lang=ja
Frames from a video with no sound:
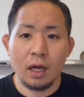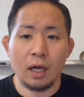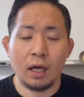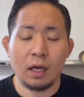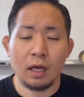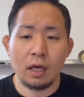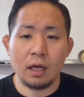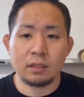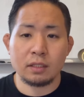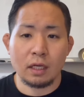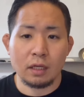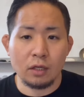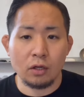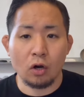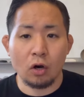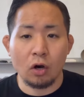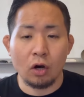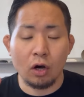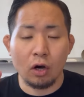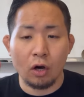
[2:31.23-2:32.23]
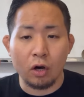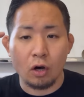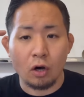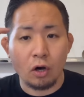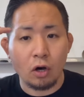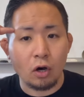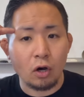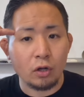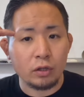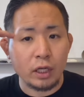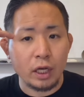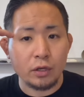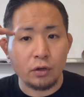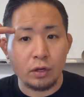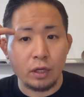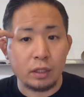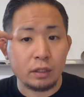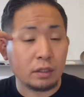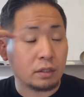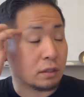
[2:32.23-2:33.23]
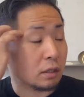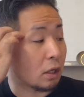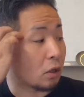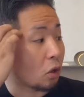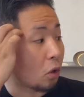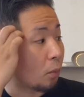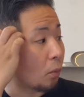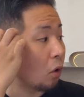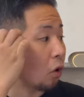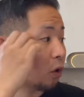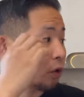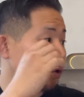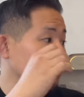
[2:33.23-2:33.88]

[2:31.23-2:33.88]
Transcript: えー、さっきの内容なんですけども、